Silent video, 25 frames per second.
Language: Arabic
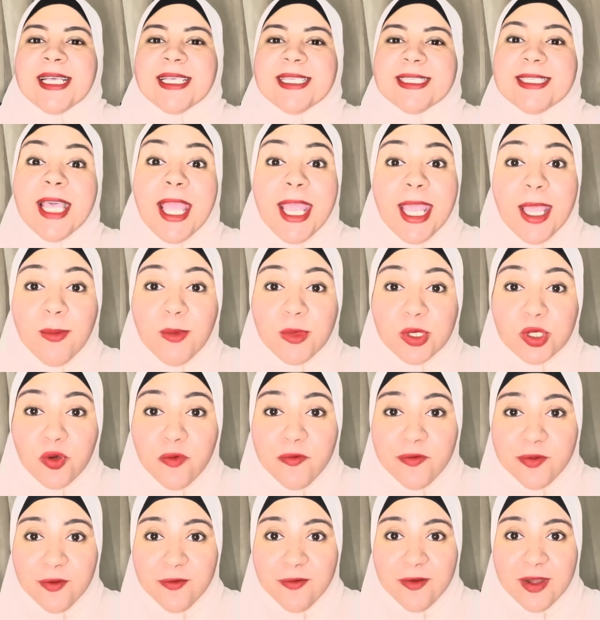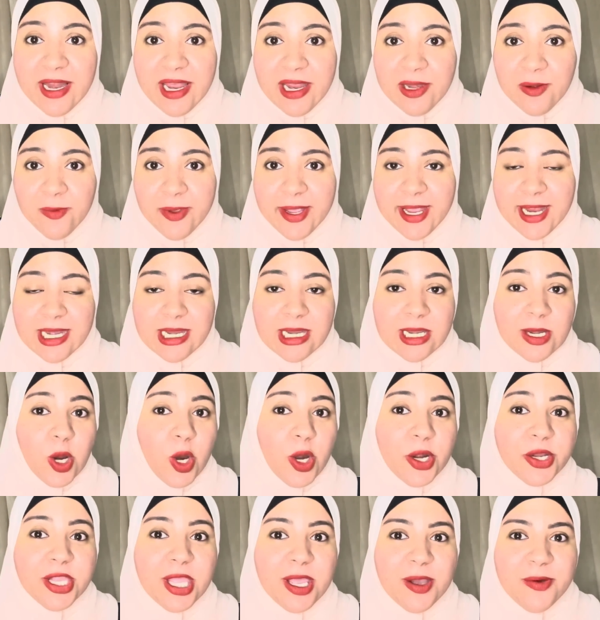زي ما شفتوا في العنوان
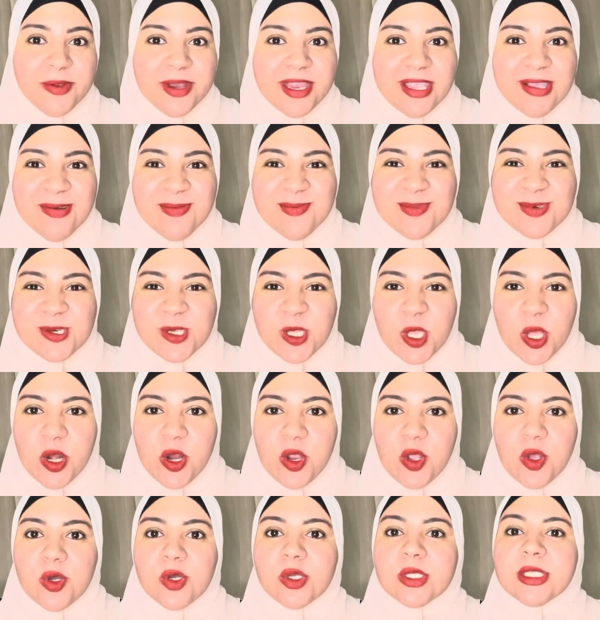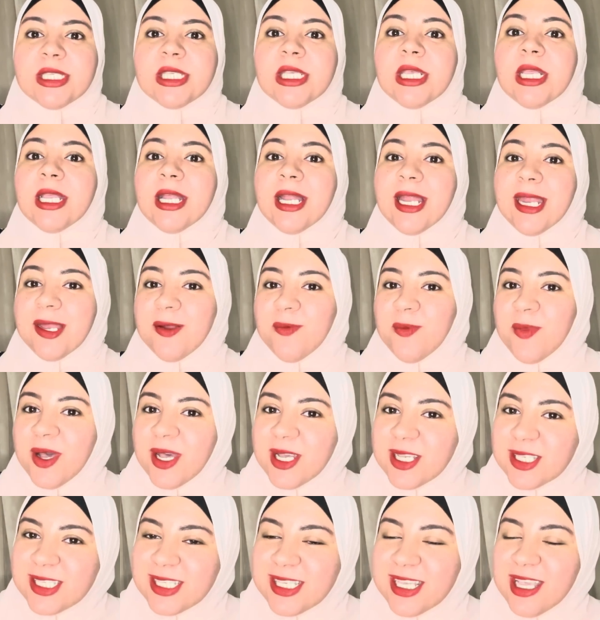النهارده هوريكم مشترياتي
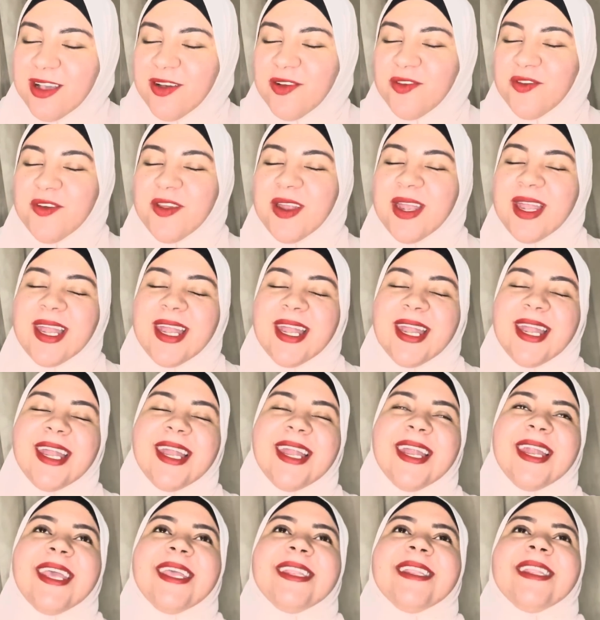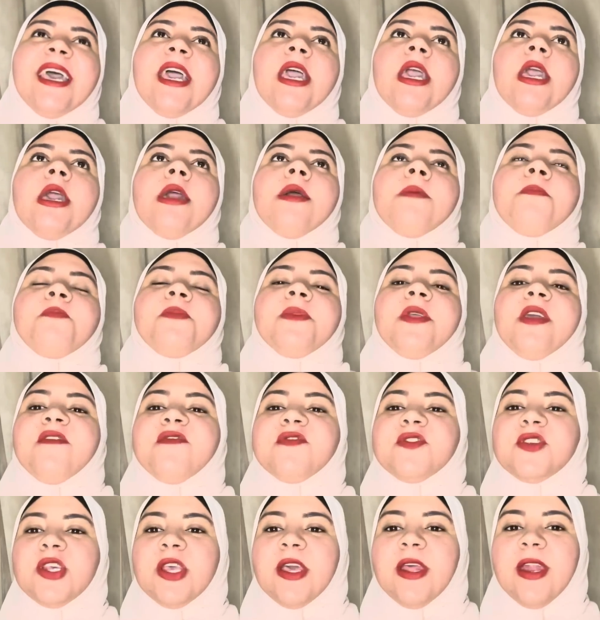للمصيف اللي تعبت
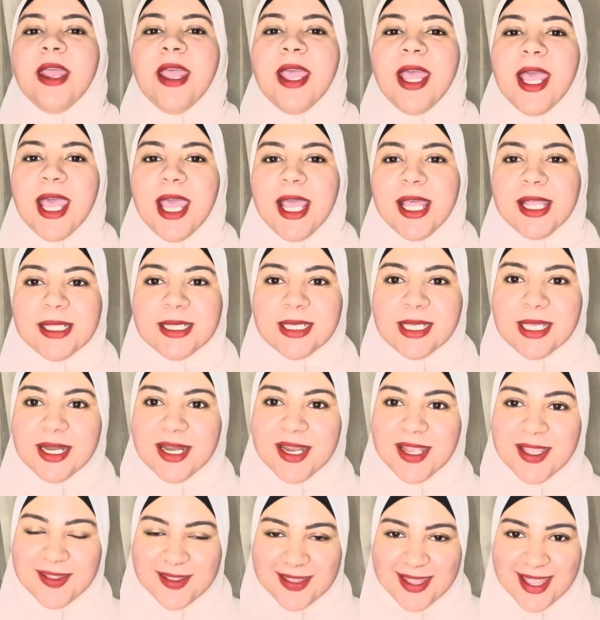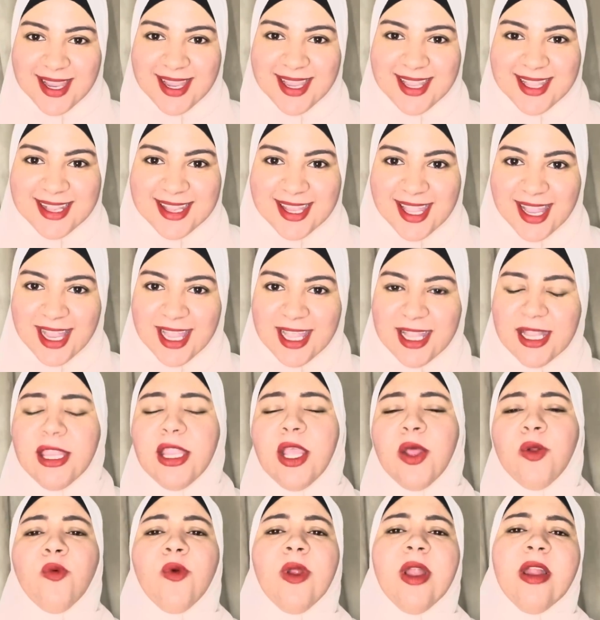في شراها كتير جدا جدا
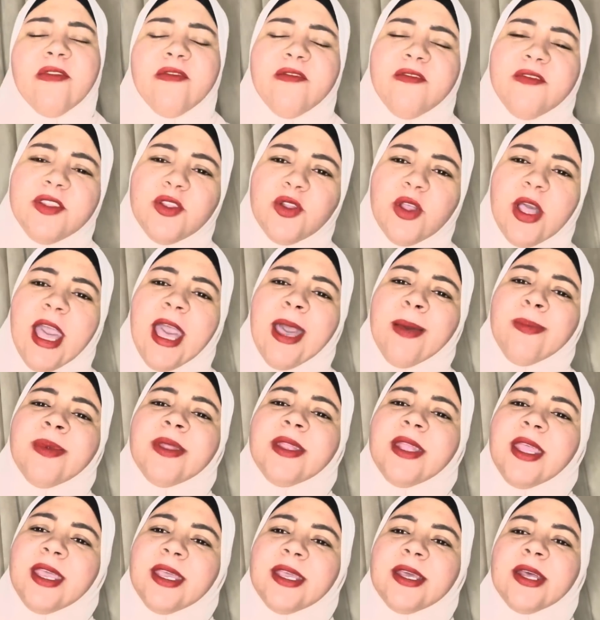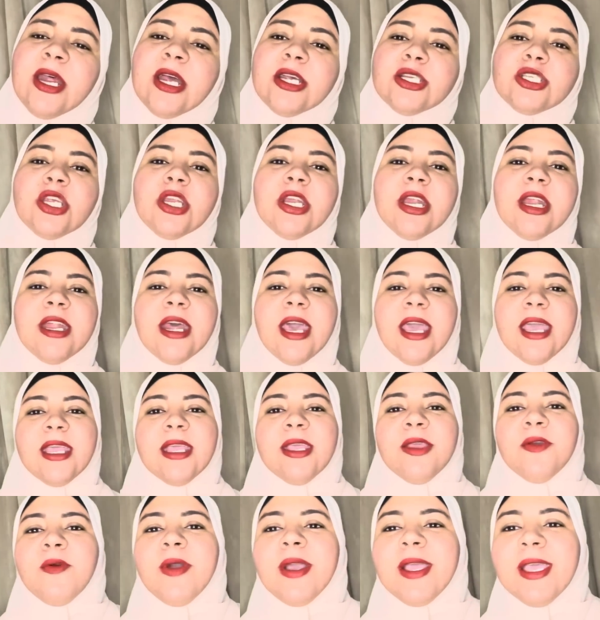جدا ولفت كعب داير عشان
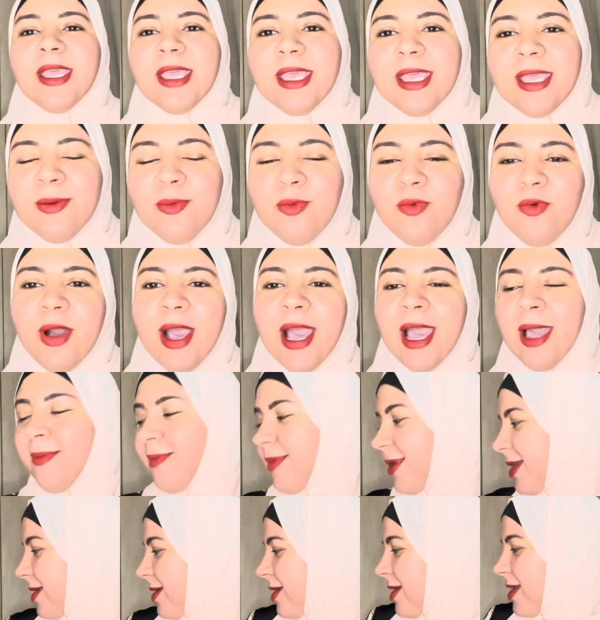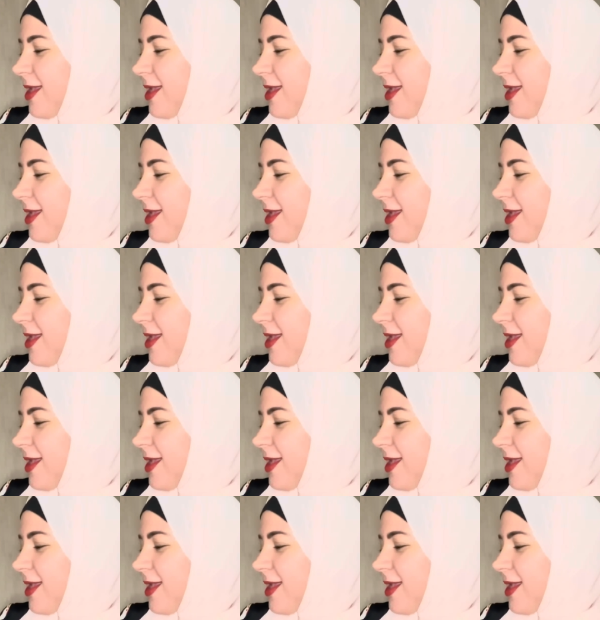انقي واجيب واعمل